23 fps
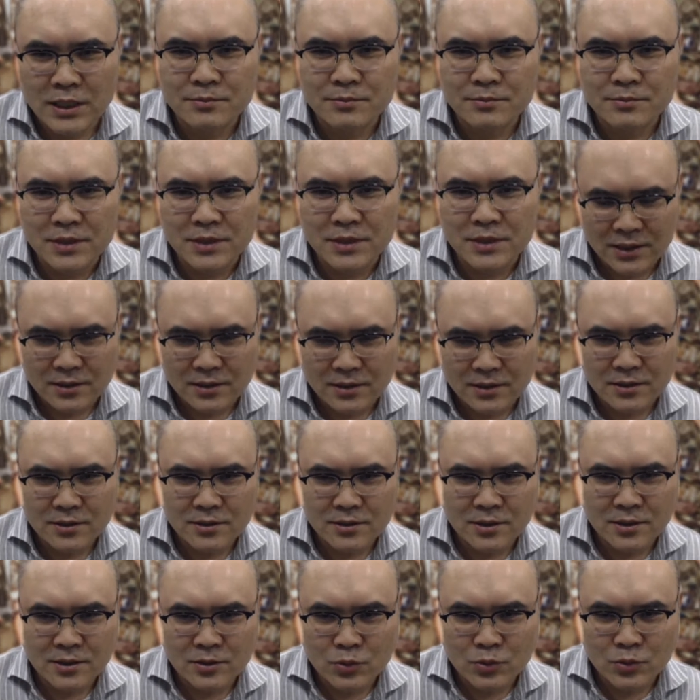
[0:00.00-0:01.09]
이제
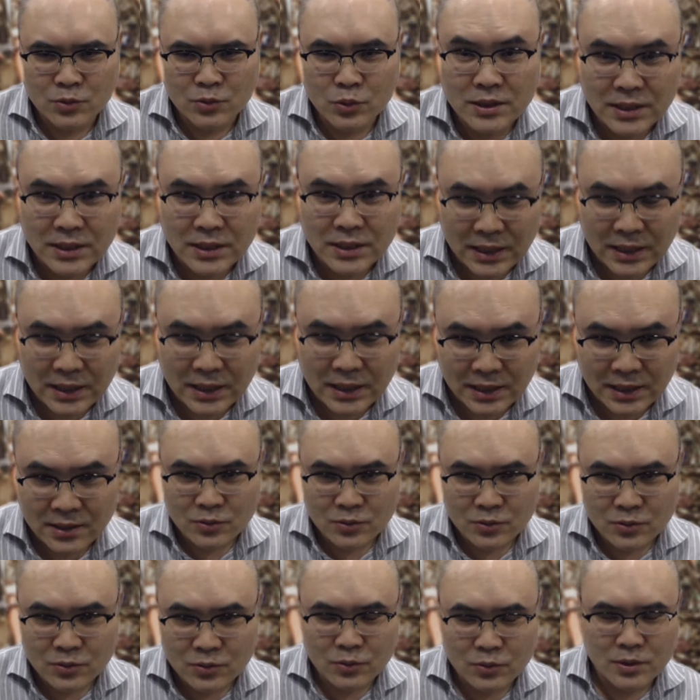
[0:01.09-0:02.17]
소대장 소대장으로 군
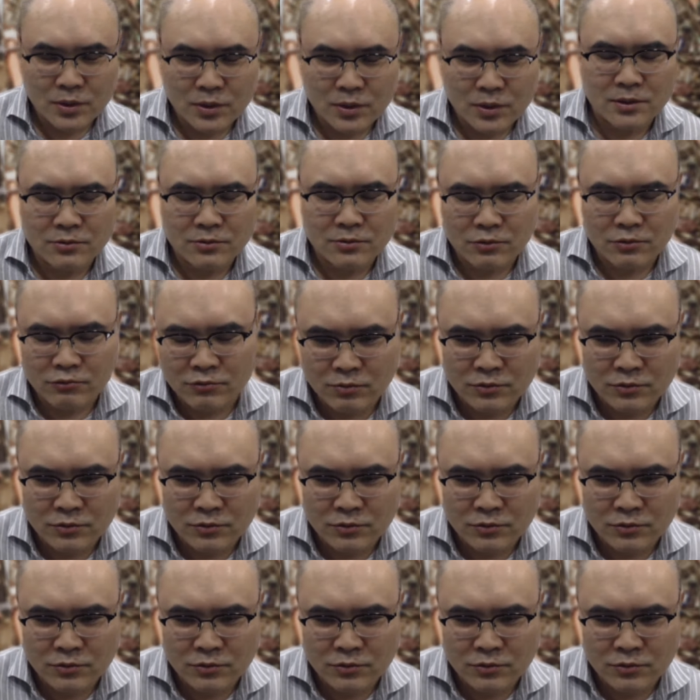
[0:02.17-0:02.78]
복무를 했고요.